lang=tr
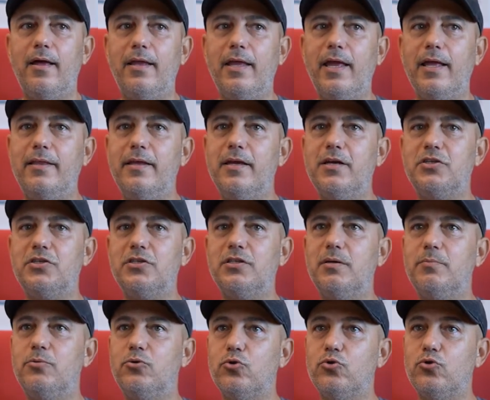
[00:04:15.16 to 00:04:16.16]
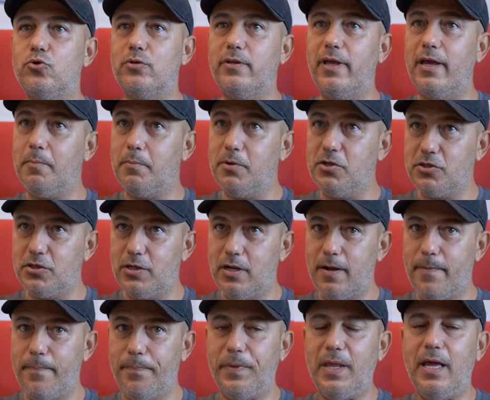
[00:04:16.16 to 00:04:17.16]
7 yaşında bir çocuk tek
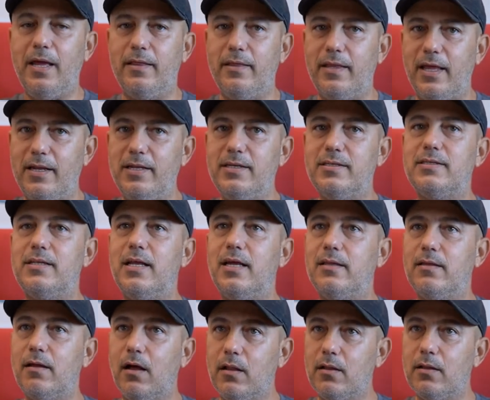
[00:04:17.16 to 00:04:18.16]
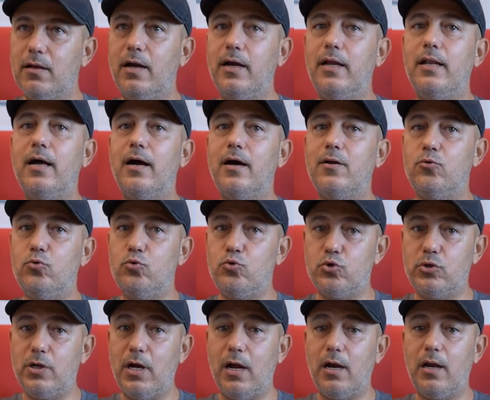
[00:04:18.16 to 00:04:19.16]
başına denizle, dalgayla,
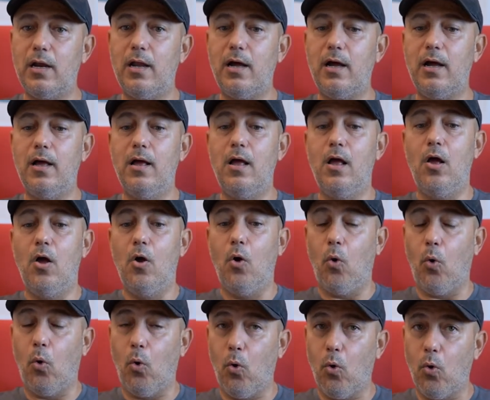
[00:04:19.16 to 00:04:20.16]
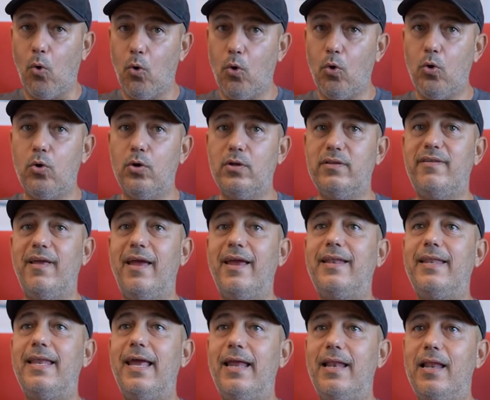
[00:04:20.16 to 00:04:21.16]
rüzgarla, o
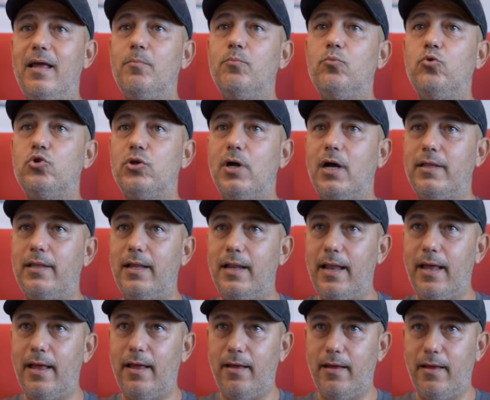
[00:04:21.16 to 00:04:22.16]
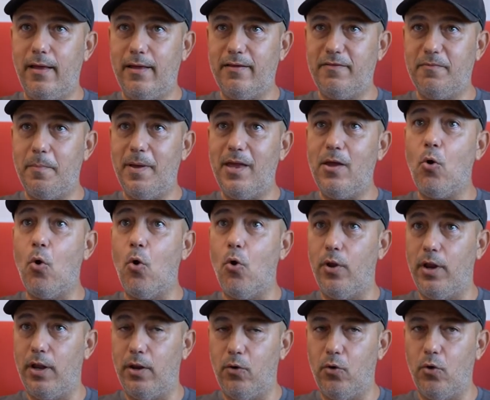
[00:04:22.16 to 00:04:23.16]
tekneyle mücadele etmeyi
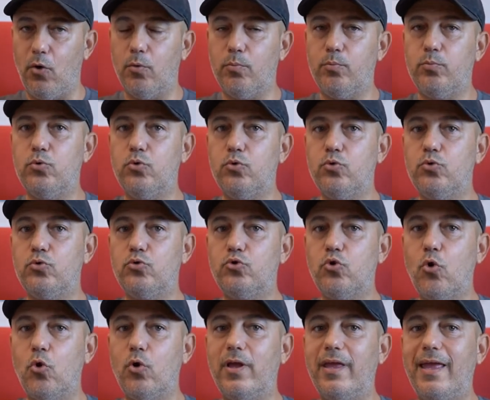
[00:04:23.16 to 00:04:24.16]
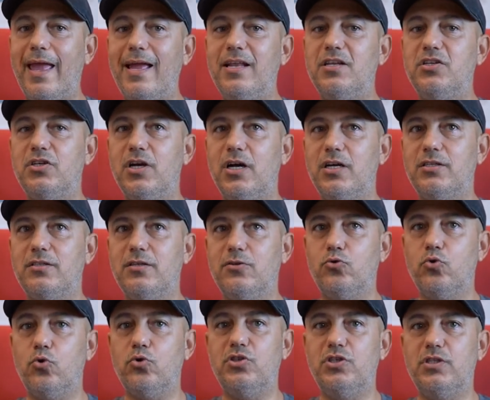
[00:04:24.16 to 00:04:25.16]
öğreniyor. Bu çok genç yaşta
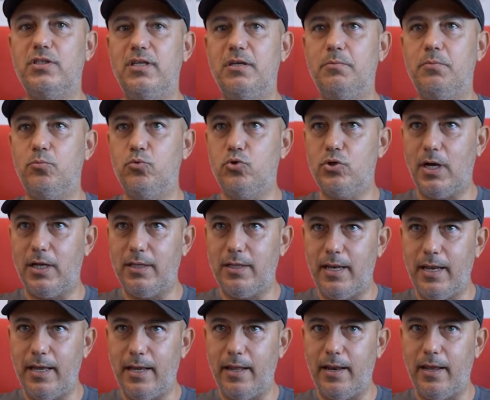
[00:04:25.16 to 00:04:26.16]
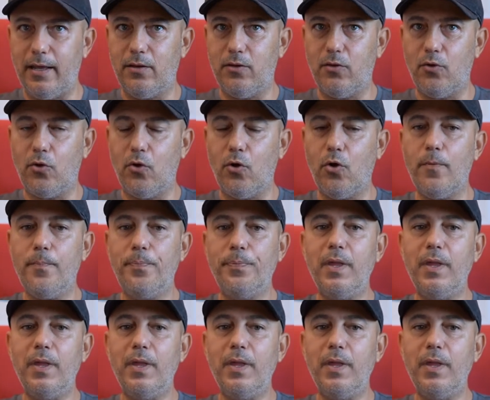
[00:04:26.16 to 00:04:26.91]
çok ciddi bir mücadele gerektiriyor.